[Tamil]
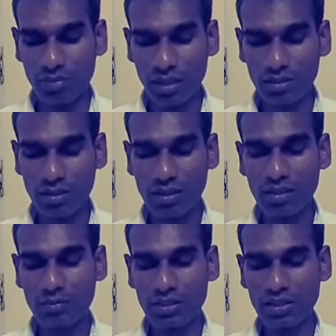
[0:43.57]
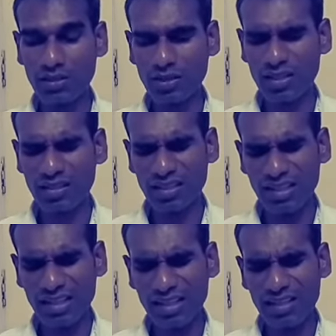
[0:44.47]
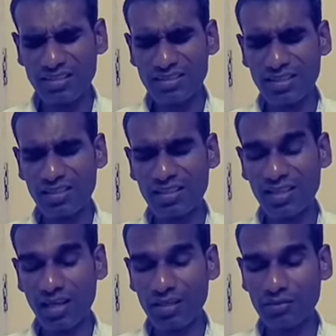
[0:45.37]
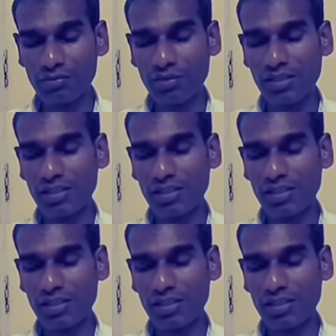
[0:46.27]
பந்தனமற்றவராகி லேசாகி அன்ப